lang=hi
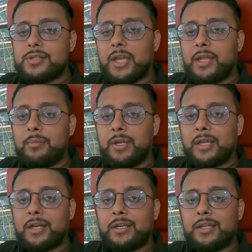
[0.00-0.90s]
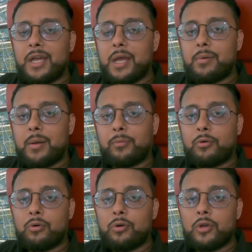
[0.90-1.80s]
चेक इन मैंने कर लिया अब
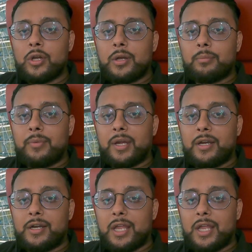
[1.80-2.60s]
आपको मैं